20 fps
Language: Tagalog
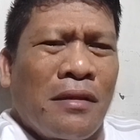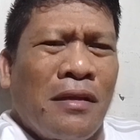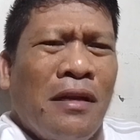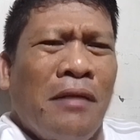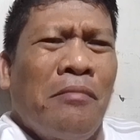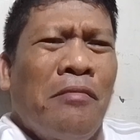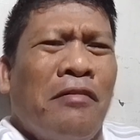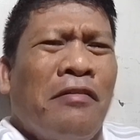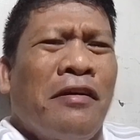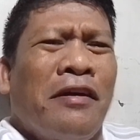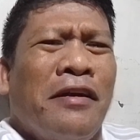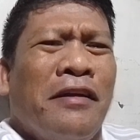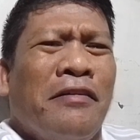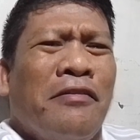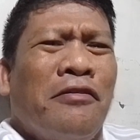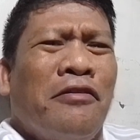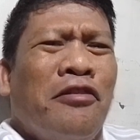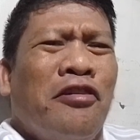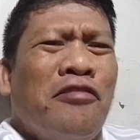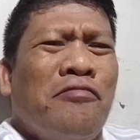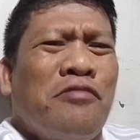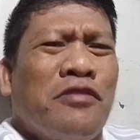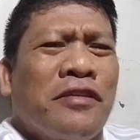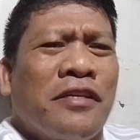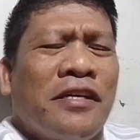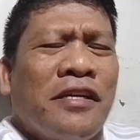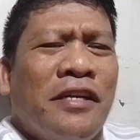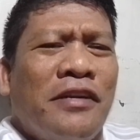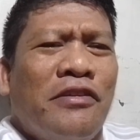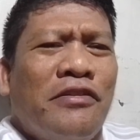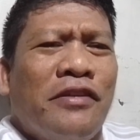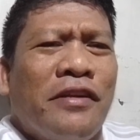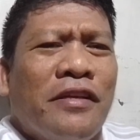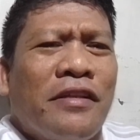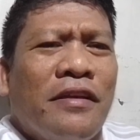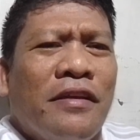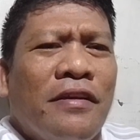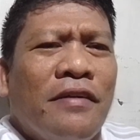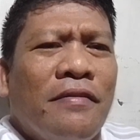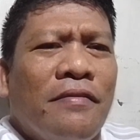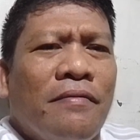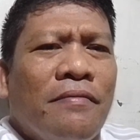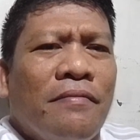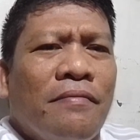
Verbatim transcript: Tinan mo nga yung ulo mo sa Duterte.